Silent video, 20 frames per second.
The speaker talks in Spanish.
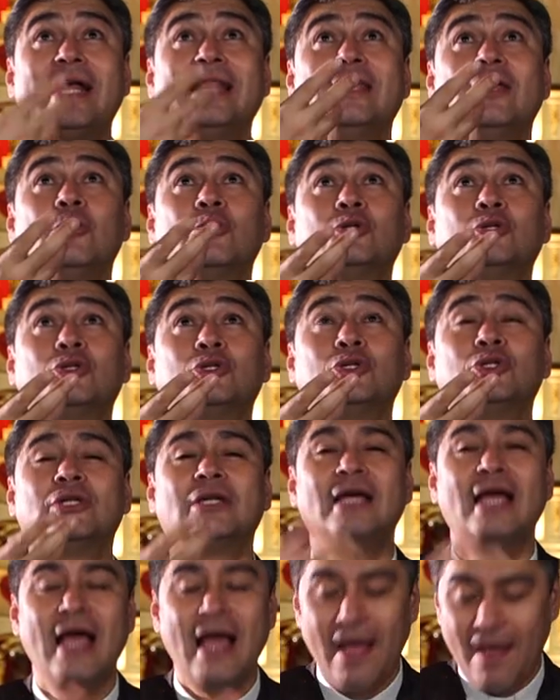a Dios
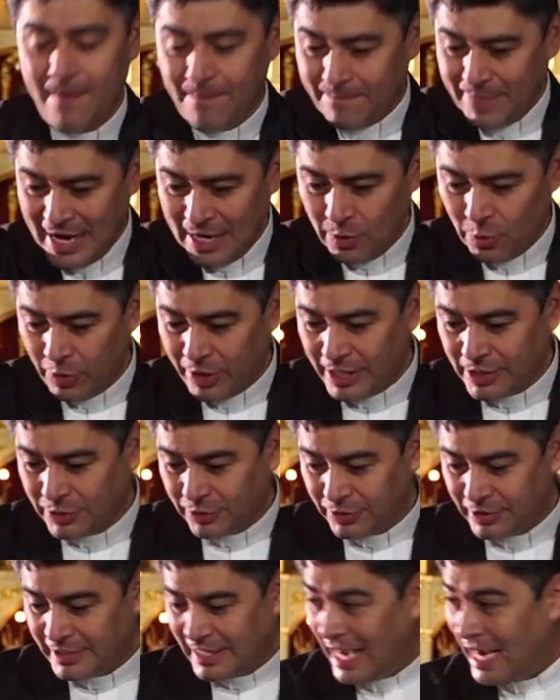Palo
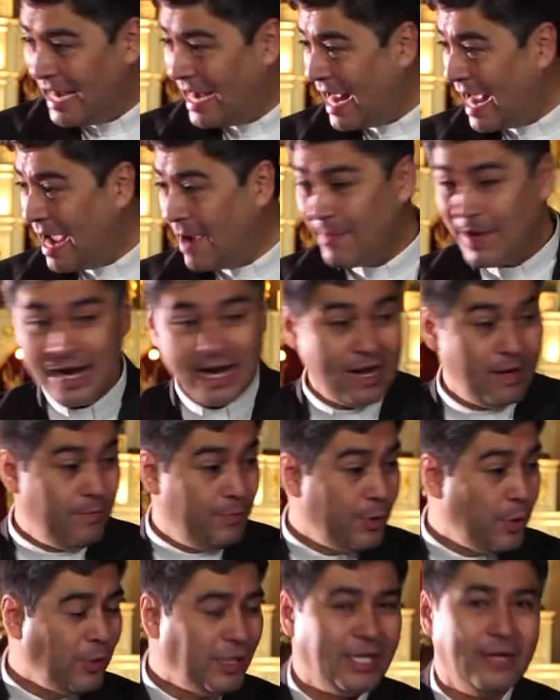horizontal, amar al
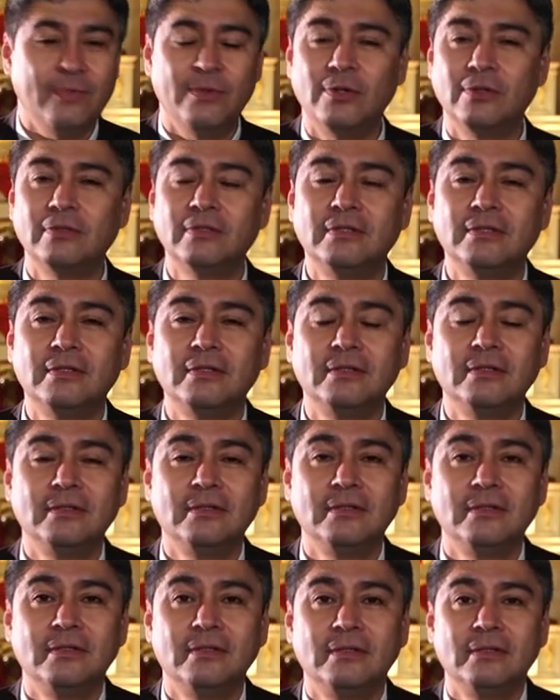prójimo.
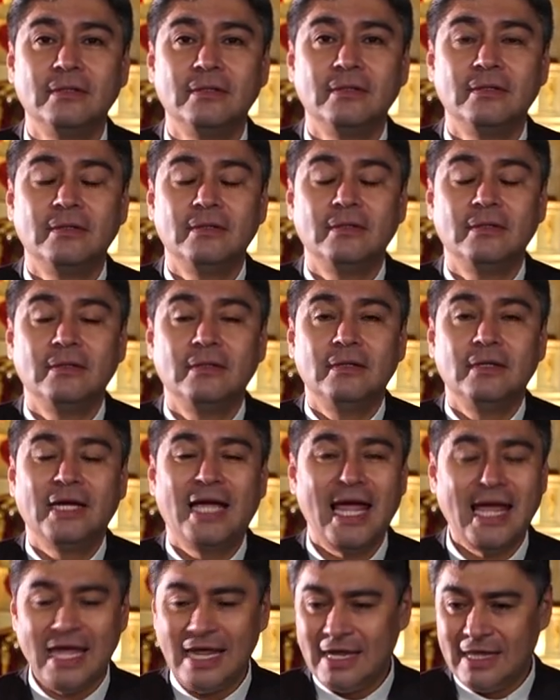
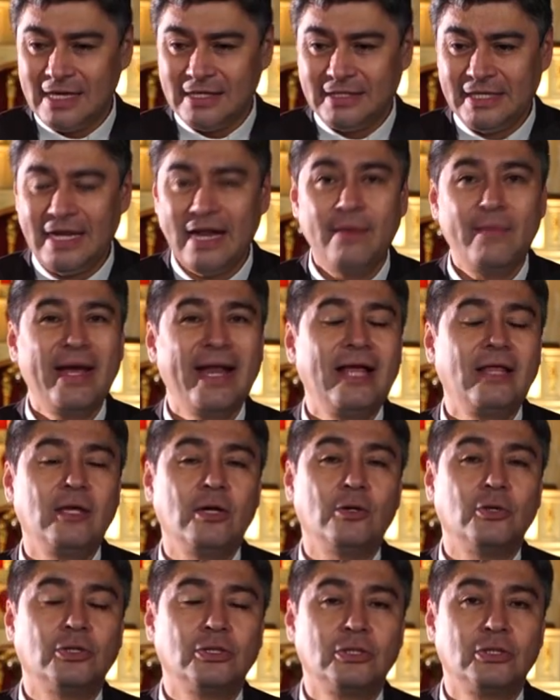¿Qué quiere decir amar a
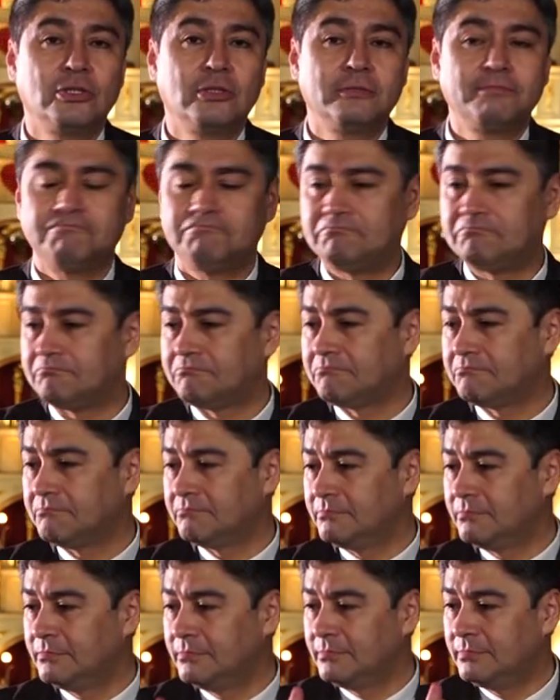Dios?
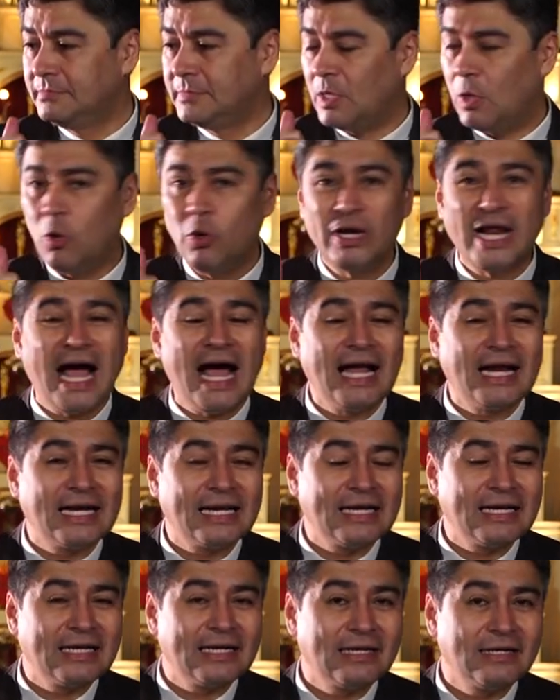
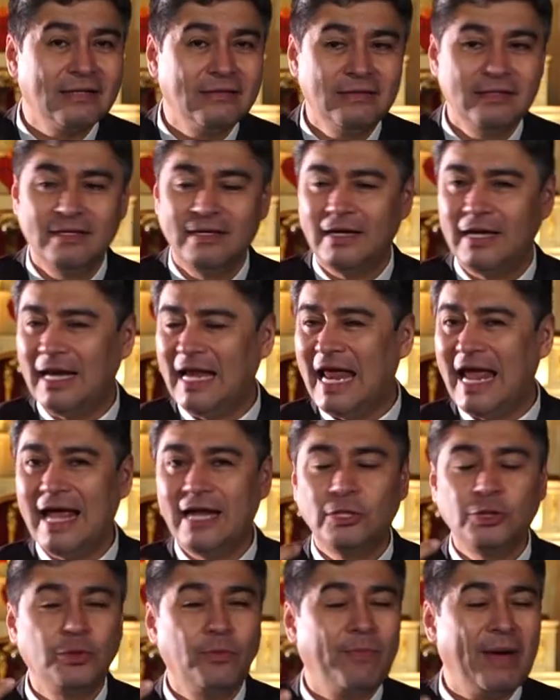Orar,
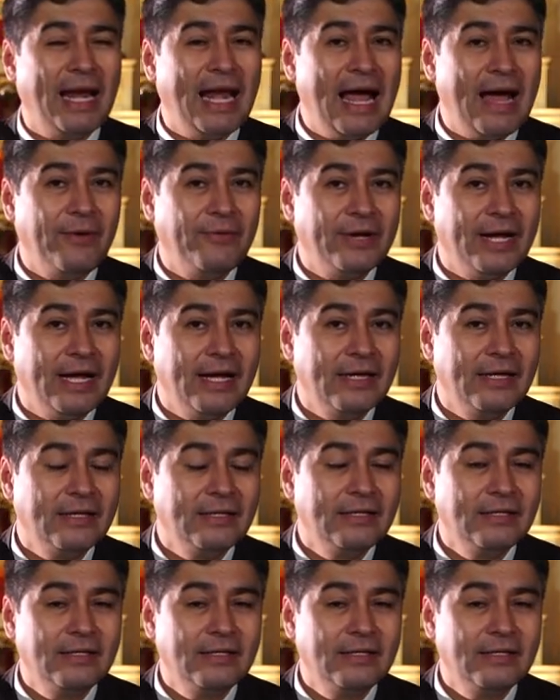leer su palabra,